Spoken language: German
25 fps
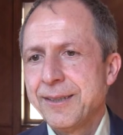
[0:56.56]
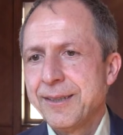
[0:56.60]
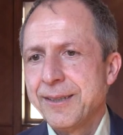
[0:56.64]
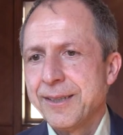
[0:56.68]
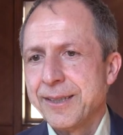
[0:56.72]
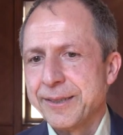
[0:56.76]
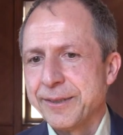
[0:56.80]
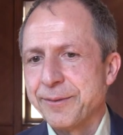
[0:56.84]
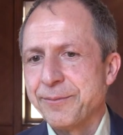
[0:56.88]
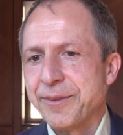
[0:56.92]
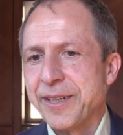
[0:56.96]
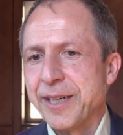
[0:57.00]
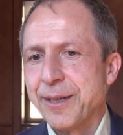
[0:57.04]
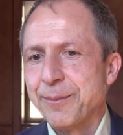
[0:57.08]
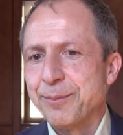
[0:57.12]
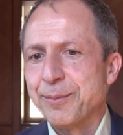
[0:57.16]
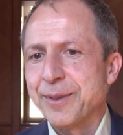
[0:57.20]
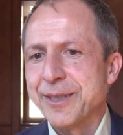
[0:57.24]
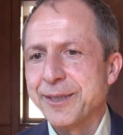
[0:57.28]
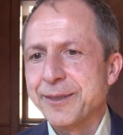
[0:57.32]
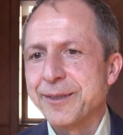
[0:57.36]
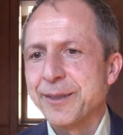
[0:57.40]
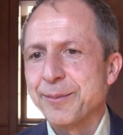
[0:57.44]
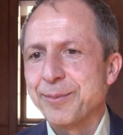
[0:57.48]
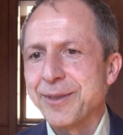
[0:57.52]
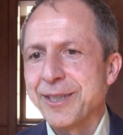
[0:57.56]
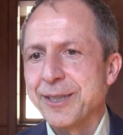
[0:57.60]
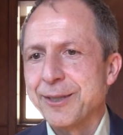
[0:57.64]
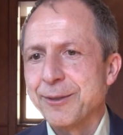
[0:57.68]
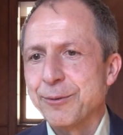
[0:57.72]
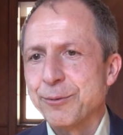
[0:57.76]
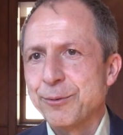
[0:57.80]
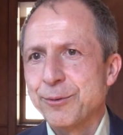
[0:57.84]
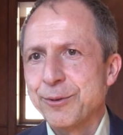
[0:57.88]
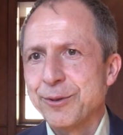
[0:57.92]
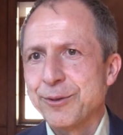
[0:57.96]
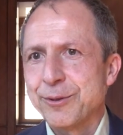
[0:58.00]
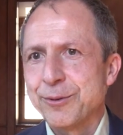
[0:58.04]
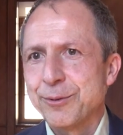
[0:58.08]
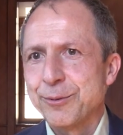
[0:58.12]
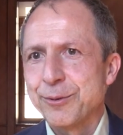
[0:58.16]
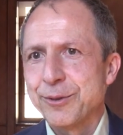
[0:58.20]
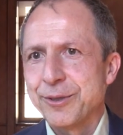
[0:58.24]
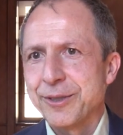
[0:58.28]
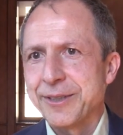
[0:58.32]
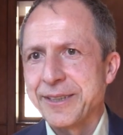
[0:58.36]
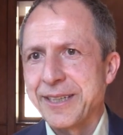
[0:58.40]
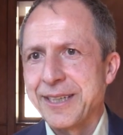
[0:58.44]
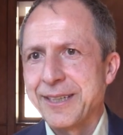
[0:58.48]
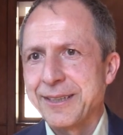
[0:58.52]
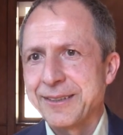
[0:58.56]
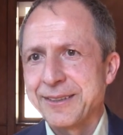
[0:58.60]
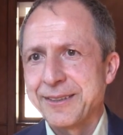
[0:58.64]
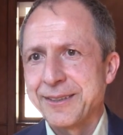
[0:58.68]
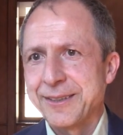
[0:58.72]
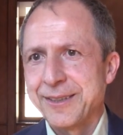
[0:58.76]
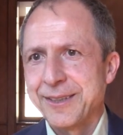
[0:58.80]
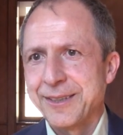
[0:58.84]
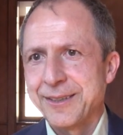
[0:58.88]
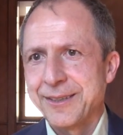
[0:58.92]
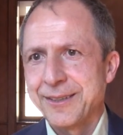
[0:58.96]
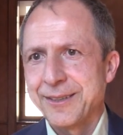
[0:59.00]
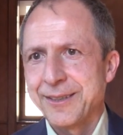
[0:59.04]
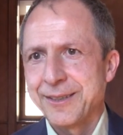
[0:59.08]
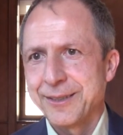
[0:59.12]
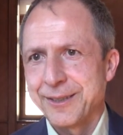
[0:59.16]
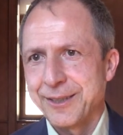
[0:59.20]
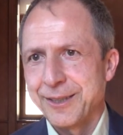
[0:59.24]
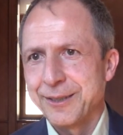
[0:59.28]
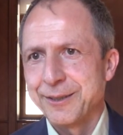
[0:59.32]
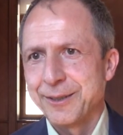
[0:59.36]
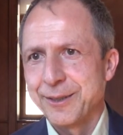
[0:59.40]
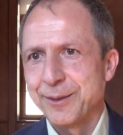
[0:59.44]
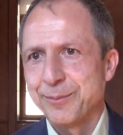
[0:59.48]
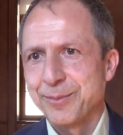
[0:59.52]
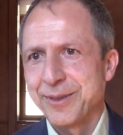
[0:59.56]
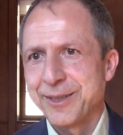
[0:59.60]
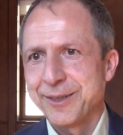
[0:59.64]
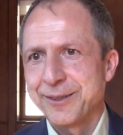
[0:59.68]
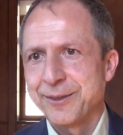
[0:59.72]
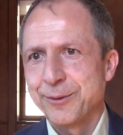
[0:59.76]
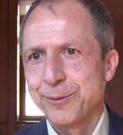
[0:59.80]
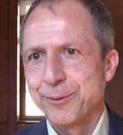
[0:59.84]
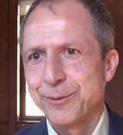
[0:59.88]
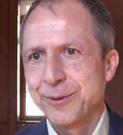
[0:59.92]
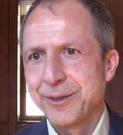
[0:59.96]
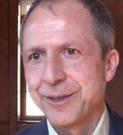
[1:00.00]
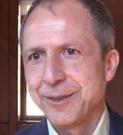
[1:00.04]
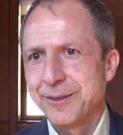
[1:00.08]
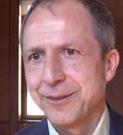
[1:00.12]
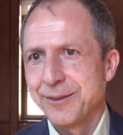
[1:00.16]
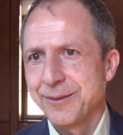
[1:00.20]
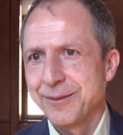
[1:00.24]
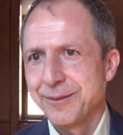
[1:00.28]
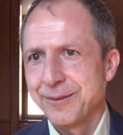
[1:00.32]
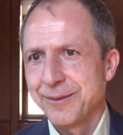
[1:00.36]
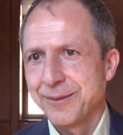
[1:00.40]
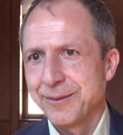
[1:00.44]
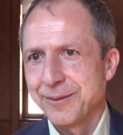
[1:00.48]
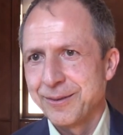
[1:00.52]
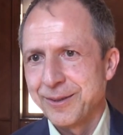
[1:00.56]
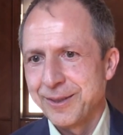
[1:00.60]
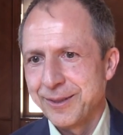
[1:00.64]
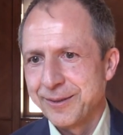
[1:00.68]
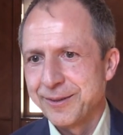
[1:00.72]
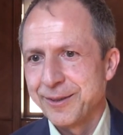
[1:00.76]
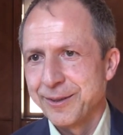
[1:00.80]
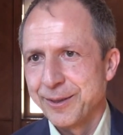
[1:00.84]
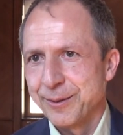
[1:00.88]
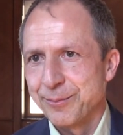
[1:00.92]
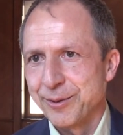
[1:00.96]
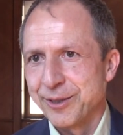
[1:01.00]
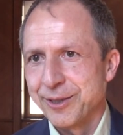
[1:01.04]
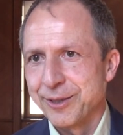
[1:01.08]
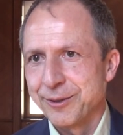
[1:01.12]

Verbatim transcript: Also wir haben prinzipiell rund 180 erkrankte Personen und die sind aber